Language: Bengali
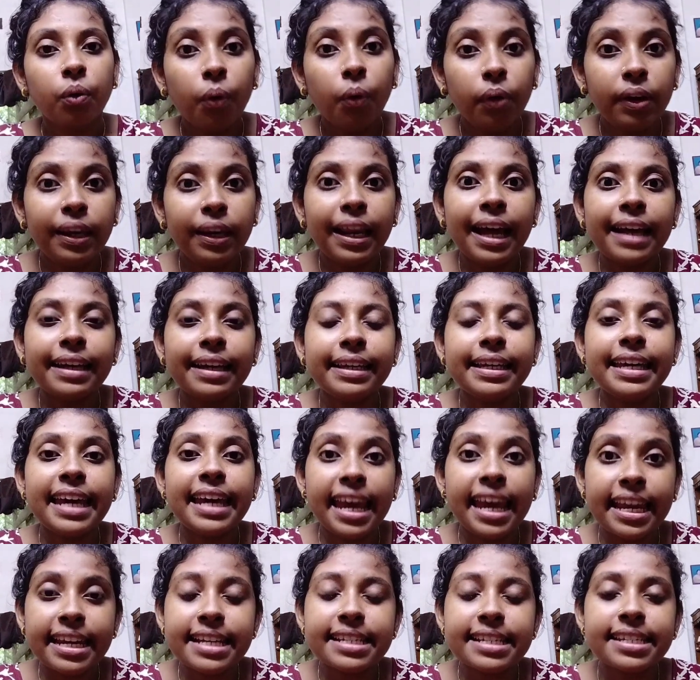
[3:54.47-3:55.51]
কল্যাণী
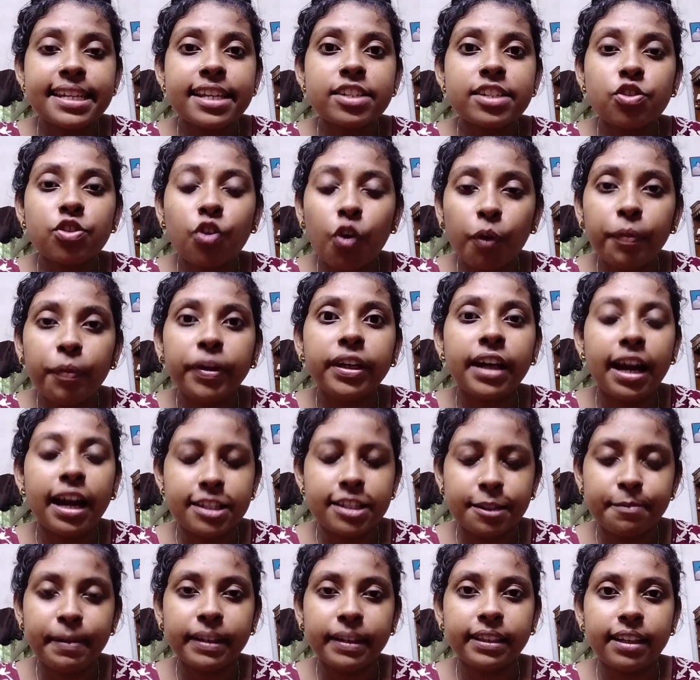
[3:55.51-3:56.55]
এনএসএস কোভিড
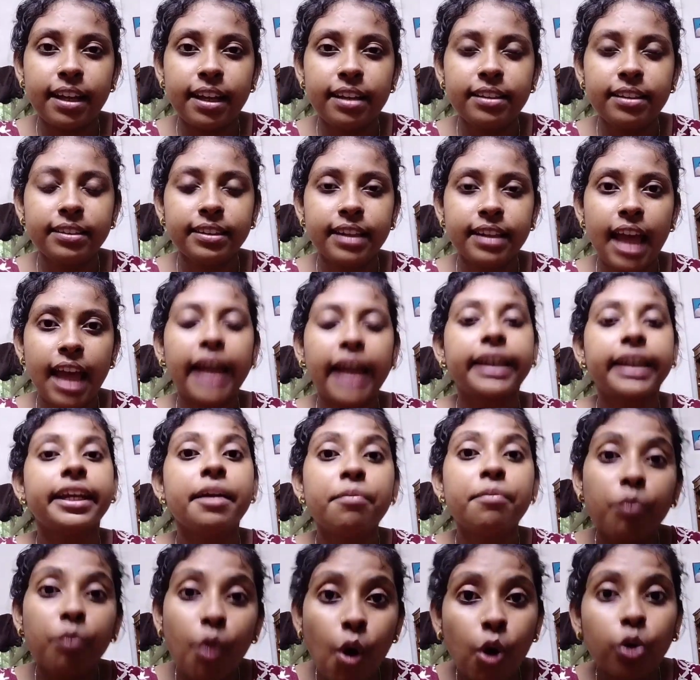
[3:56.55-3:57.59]
হাসপাতাল
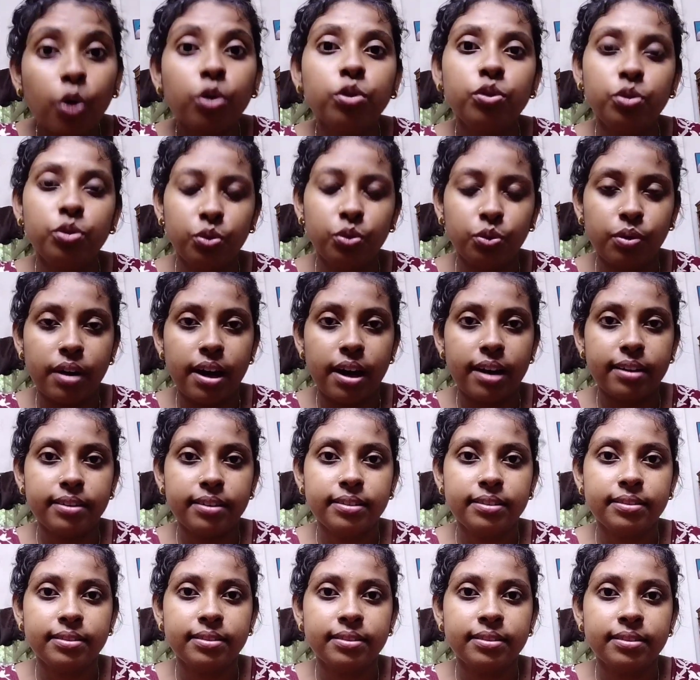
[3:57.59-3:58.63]
একটা মরণ দুয়ার
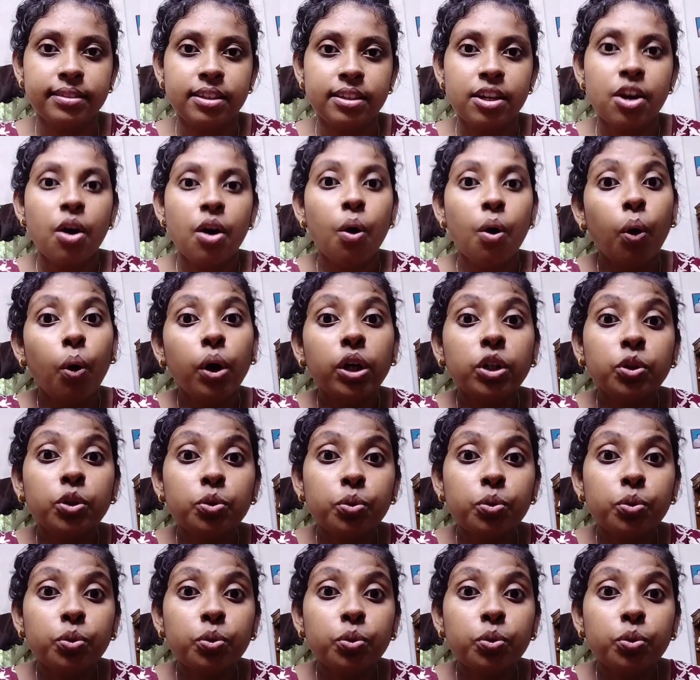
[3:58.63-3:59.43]
ওই